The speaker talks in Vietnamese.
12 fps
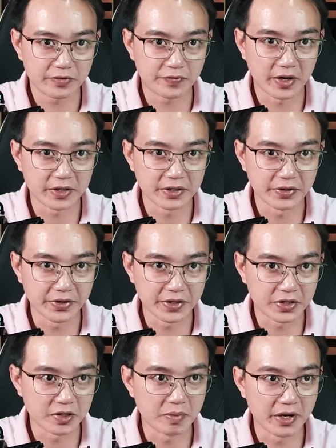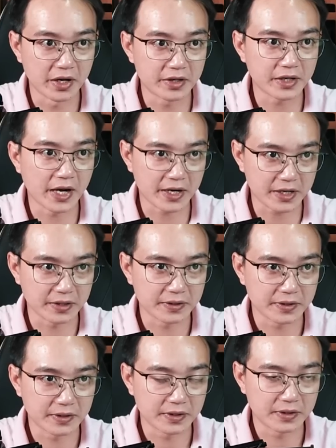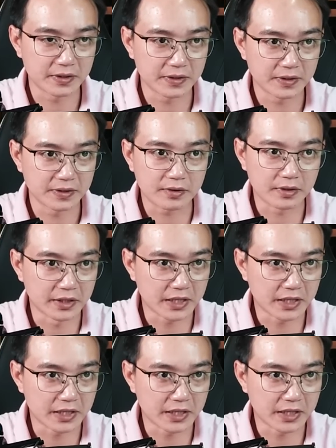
phần người chưa bị lấn át thì